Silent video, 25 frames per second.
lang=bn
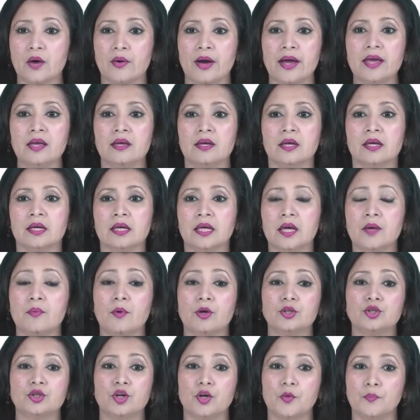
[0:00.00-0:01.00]
যাওয়ায়
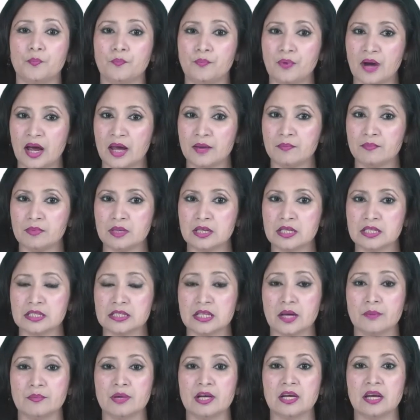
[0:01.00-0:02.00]
এবছর প্রাইম
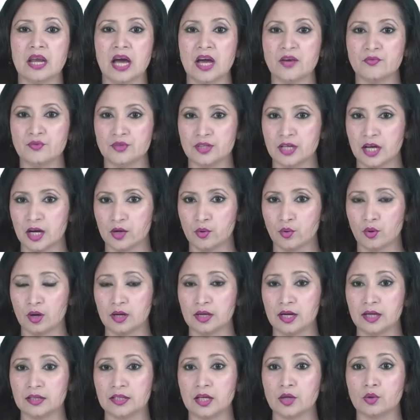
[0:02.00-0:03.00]
ইসলামী লাইফ শেয়ার
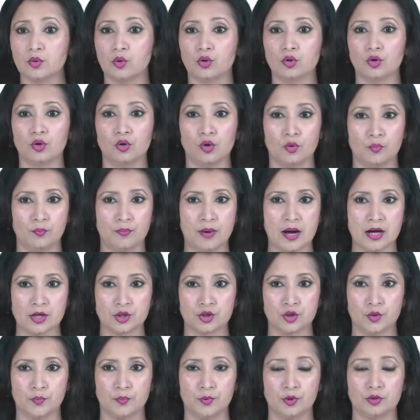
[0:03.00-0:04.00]
হোল্ডারদের কোনো
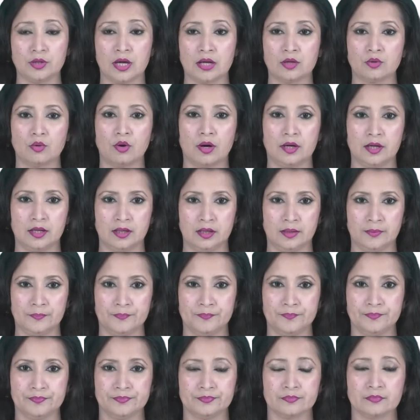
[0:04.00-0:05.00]
লভ্যাংশ প্রদান করেনি
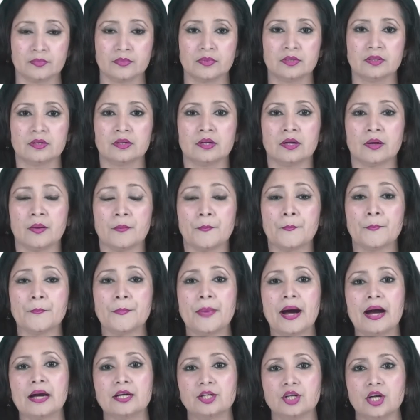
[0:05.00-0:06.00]
বার্ষিক
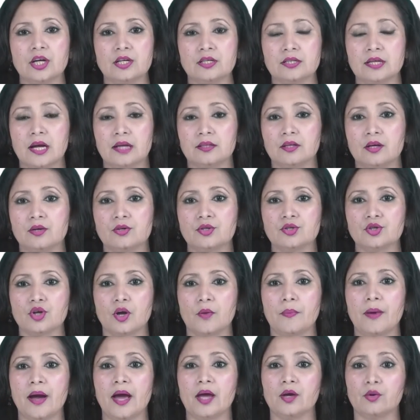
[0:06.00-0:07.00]
সাধারণ সভায়
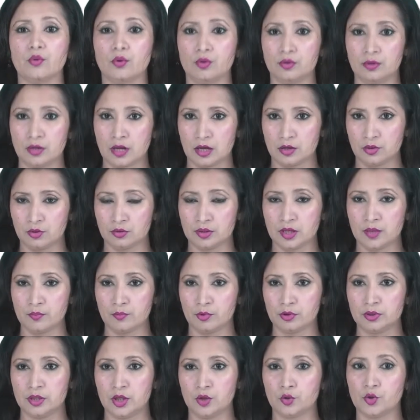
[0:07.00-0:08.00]
অন্যান্যদের মধ্যে
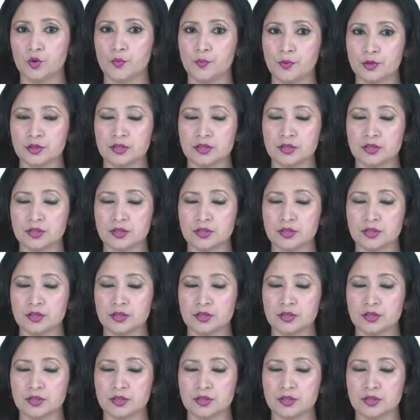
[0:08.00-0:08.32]
উপস্থিত ছিলেন